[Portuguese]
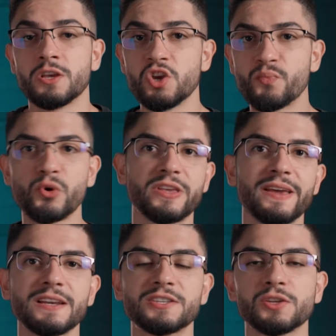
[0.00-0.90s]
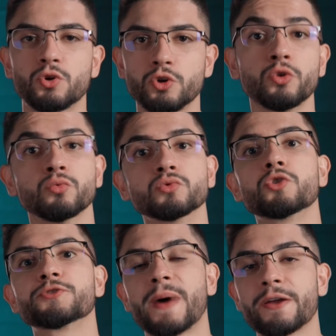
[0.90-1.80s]
e por que, que ele se tornou um
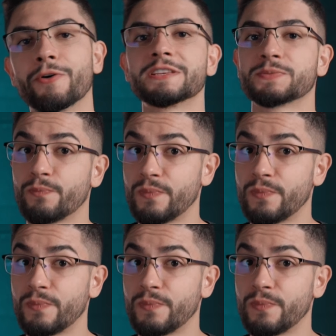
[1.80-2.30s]
dos maiores